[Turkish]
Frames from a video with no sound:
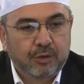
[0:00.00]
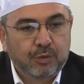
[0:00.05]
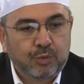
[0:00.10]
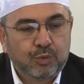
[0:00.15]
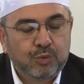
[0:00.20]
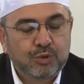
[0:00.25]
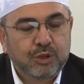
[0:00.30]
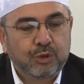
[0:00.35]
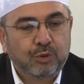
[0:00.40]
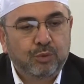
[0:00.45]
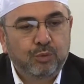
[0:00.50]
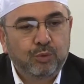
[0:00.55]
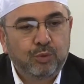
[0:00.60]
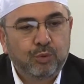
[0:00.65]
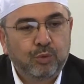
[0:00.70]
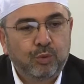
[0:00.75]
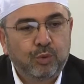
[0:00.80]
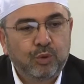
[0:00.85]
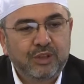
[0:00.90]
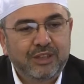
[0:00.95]
yüce
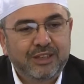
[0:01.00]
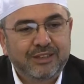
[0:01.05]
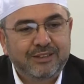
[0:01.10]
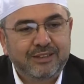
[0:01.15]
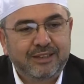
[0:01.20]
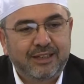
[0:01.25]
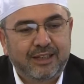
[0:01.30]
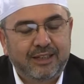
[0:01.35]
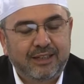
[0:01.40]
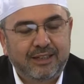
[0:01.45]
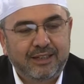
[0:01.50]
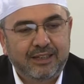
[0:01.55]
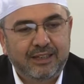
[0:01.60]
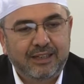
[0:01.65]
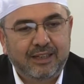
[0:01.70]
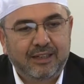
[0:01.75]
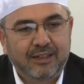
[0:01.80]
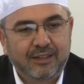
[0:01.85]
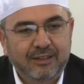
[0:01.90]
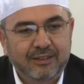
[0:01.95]
uluhiyetine,
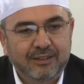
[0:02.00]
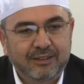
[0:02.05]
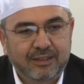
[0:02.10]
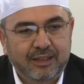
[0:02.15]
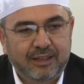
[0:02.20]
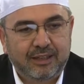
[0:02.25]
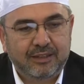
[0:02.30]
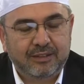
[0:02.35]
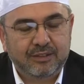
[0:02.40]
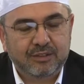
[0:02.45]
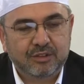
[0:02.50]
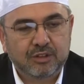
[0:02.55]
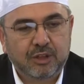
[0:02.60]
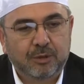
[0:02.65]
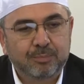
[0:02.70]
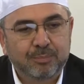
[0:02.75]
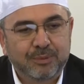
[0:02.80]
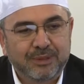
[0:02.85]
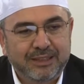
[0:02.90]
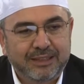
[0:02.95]
ilahlığına,
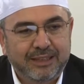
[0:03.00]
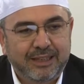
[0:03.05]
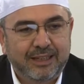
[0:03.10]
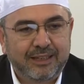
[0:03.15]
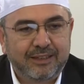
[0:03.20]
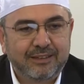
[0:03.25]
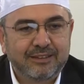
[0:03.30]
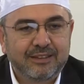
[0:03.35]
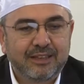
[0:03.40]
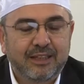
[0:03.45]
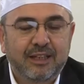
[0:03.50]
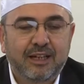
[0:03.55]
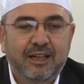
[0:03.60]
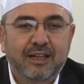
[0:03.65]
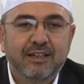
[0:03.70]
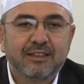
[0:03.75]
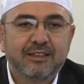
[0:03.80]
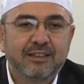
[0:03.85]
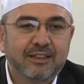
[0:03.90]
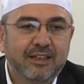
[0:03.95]
Rabliğine
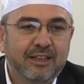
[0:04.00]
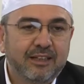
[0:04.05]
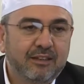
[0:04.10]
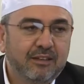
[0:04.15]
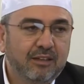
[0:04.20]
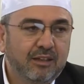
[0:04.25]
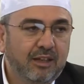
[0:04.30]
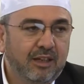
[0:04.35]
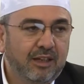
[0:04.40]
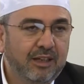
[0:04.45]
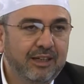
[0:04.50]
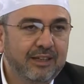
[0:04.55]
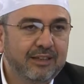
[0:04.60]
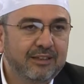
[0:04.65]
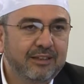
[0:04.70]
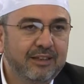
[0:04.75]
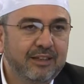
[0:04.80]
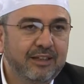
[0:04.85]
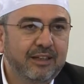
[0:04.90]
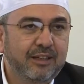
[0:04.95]
delalet eden
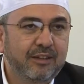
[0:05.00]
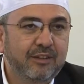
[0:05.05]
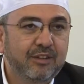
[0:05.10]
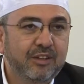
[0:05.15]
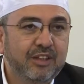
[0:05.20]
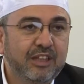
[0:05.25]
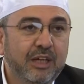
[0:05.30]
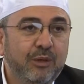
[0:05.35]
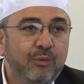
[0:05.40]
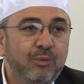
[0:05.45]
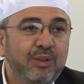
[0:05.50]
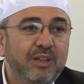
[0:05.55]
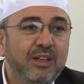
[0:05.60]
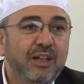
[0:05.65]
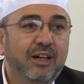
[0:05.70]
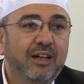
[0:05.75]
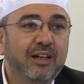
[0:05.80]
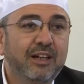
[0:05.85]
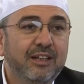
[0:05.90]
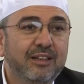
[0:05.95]
ayetleri,
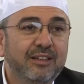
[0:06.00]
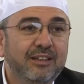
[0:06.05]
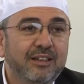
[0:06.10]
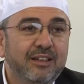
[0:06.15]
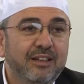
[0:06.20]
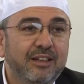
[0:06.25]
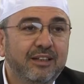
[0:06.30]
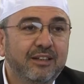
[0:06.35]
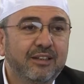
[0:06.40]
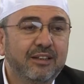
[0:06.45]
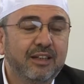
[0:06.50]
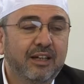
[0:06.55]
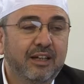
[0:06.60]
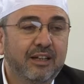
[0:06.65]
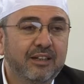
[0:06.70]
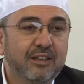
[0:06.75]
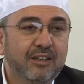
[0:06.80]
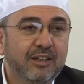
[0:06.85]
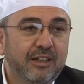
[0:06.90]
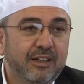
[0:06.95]
kevni ayetleri
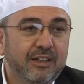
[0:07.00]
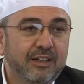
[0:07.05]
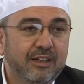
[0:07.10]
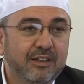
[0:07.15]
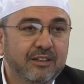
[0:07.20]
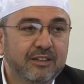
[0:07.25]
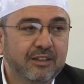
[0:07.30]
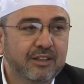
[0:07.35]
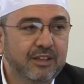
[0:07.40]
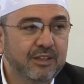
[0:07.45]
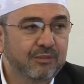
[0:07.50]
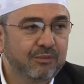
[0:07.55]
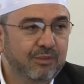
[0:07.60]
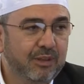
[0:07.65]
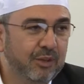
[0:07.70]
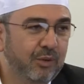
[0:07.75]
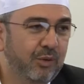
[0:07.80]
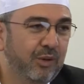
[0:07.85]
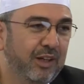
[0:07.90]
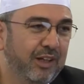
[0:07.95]
yani kainattaki
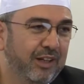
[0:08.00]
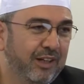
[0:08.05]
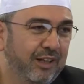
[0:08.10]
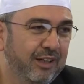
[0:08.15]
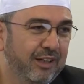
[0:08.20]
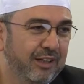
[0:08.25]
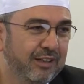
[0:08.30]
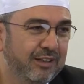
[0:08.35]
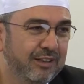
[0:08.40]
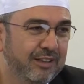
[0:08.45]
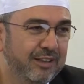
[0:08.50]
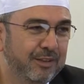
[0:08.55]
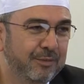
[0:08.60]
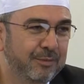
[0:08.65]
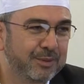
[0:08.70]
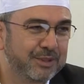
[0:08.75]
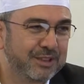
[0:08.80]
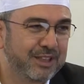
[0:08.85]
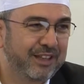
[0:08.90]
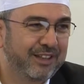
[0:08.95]
var olan ayetleri
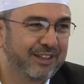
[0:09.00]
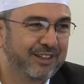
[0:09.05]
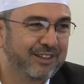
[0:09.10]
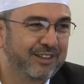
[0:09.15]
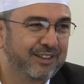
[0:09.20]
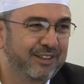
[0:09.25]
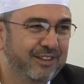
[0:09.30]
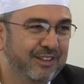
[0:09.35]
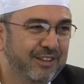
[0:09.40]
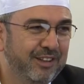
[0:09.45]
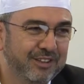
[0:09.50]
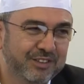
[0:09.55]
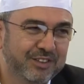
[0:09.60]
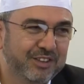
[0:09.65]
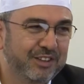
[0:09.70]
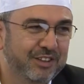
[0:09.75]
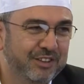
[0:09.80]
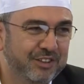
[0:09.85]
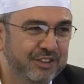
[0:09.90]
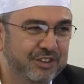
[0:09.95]
bize
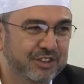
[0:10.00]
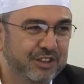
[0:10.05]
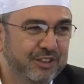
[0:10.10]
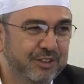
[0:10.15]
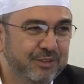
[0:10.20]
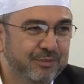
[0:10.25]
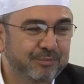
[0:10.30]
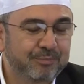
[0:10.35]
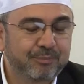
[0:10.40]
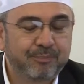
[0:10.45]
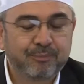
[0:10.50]
hatırlatacak